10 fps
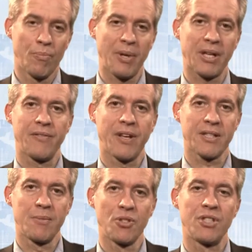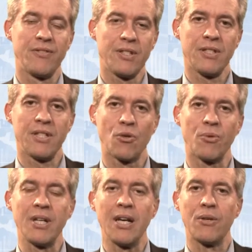per diversi motivi, di
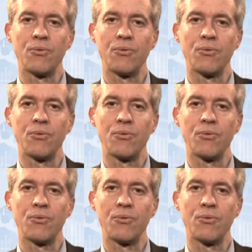cui